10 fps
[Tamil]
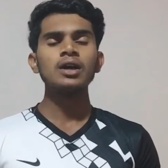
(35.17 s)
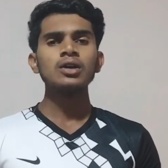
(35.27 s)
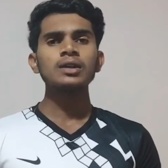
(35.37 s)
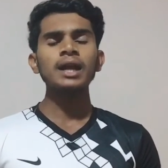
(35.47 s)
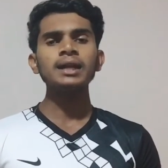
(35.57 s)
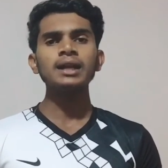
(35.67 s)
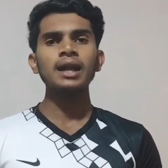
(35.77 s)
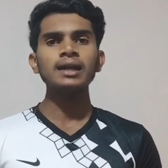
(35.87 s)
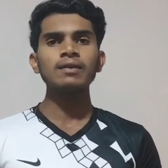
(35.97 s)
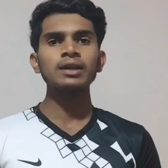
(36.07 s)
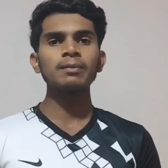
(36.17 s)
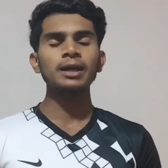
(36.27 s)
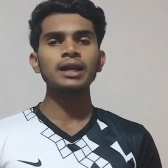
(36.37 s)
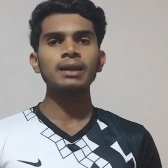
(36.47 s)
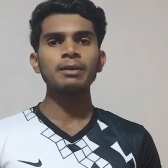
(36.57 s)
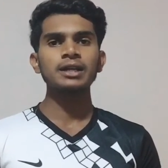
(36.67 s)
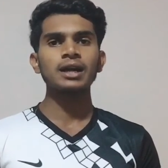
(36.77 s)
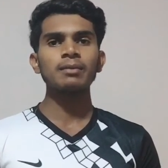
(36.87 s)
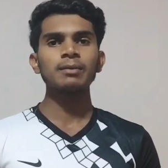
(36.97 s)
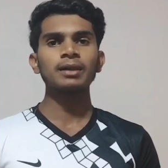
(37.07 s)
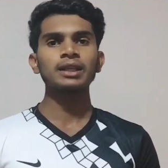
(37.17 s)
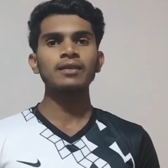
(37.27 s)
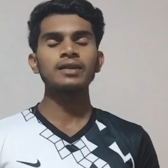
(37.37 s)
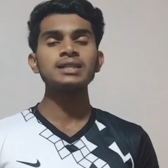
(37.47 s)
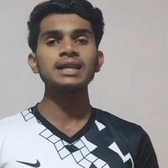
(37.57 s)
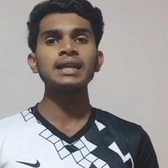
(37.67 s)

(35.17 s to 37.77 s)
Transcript: நைன்டீன் நைன்டி ஒன்க்கு பிறகு என்ன பண்ணுறாங்க அப்படின்னு பார்த்தீங்கன்னா ஃப்ரெண்ட்ஸ்